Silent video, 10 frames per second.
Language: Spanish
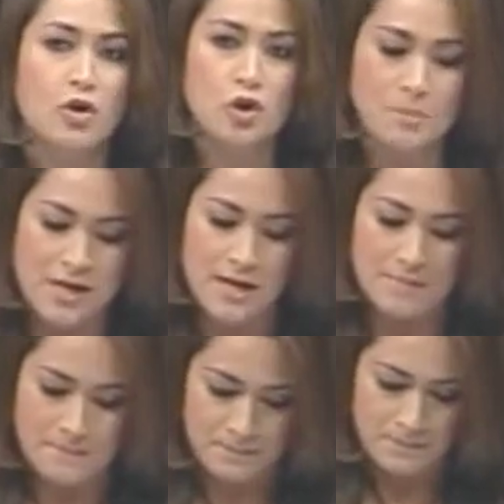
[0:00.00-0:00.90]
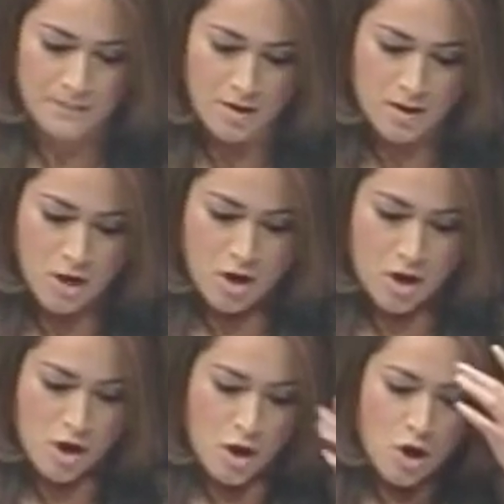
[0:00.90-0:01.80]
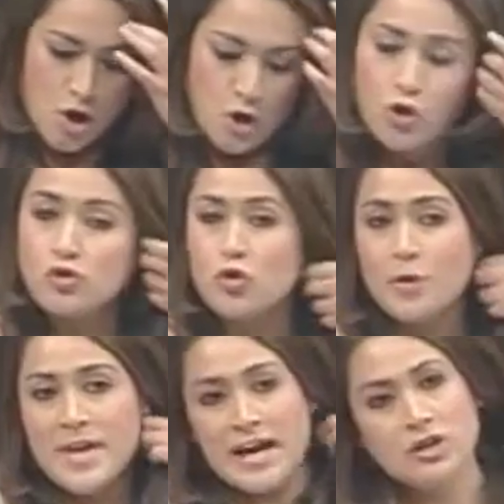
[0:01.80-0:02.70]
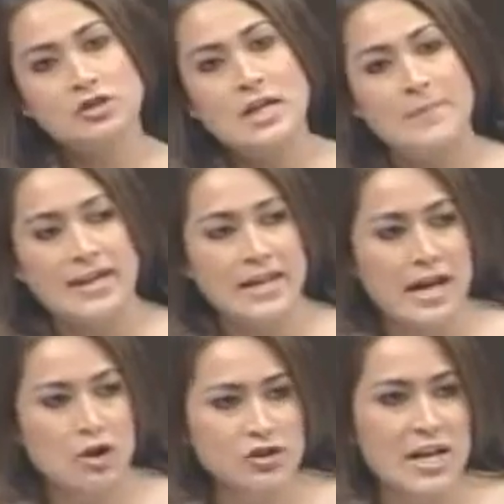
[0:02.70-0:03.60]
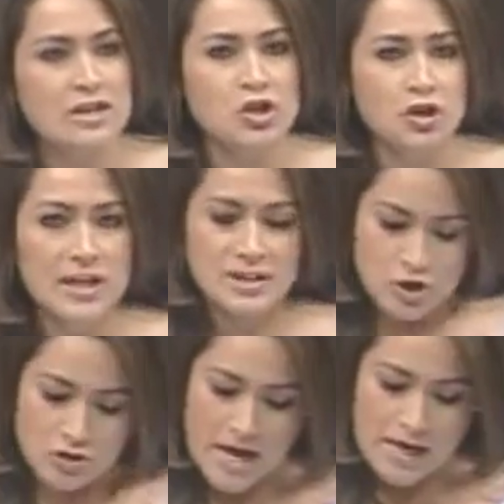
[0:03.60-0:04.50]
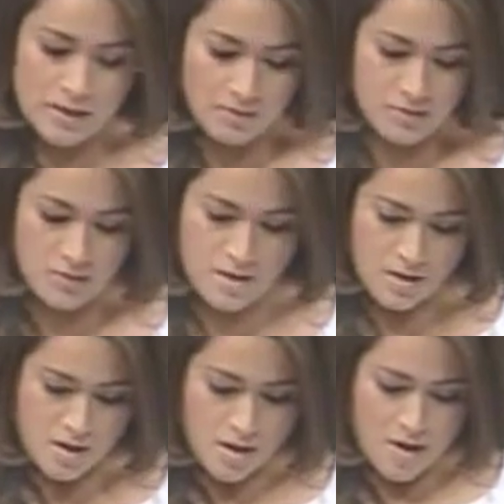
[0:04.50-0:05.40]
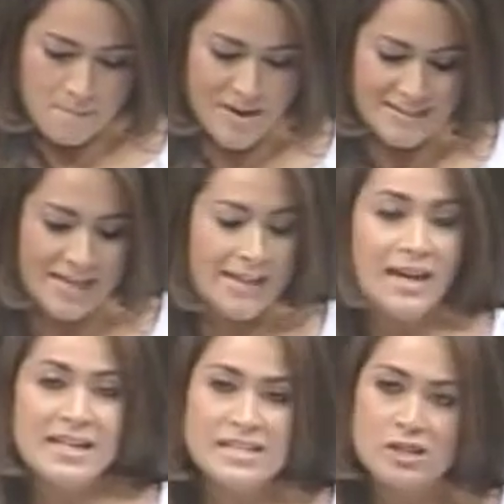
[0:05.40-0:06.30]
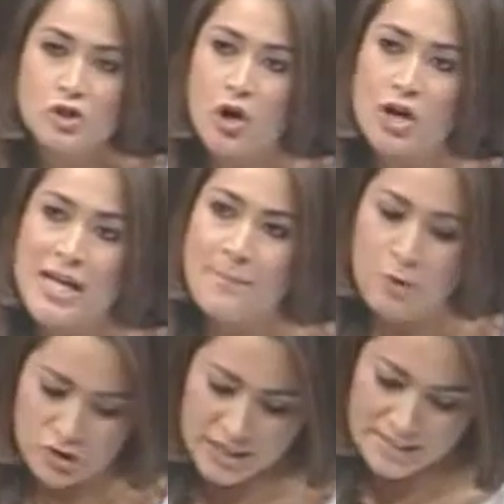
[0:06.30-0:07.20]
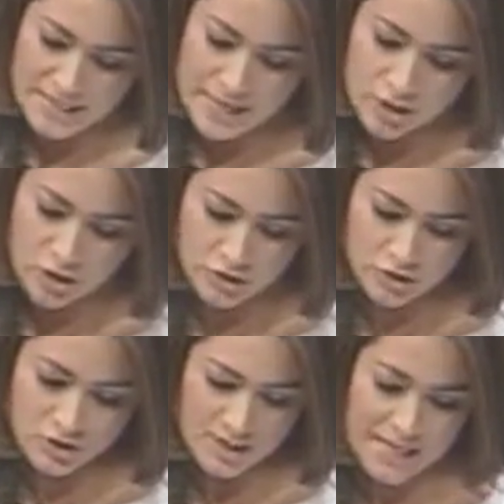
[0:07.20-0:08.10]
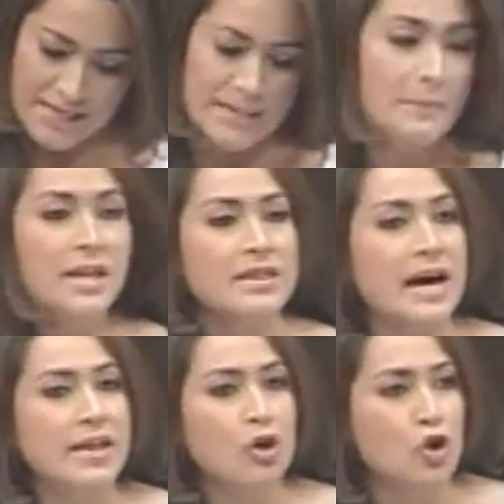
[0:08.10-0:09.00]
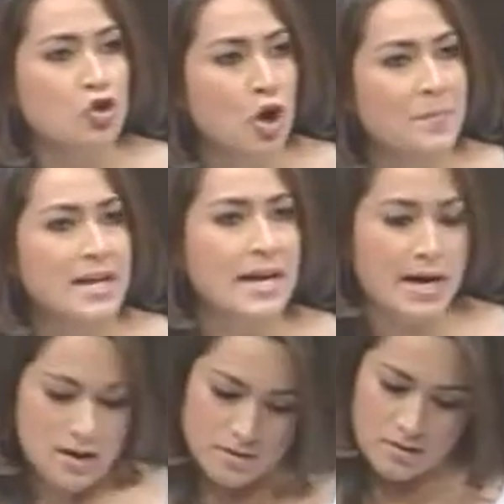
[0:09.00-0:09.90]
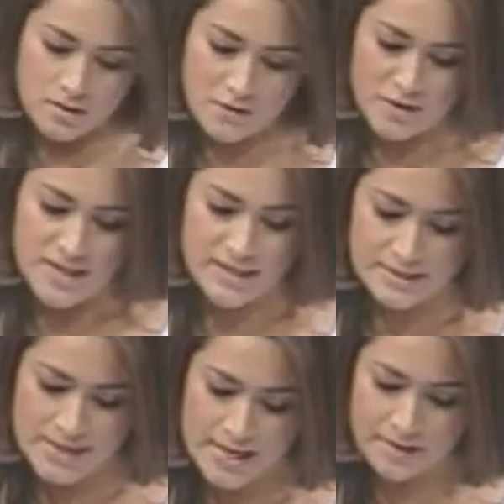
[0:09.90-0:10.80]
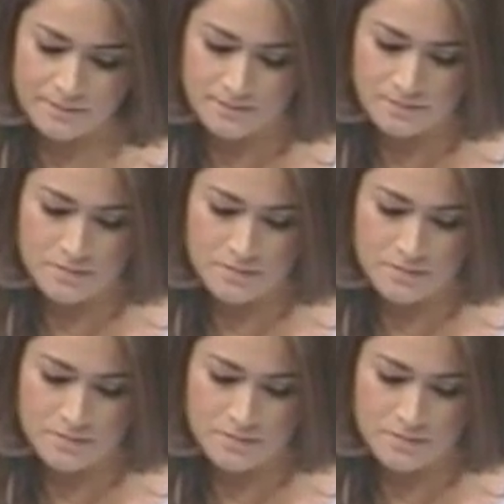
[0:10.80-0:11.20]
económica los gobiernos emanados de Acción Nacional pasarán a la historia por sexenios de la estabilidad económica y financiera,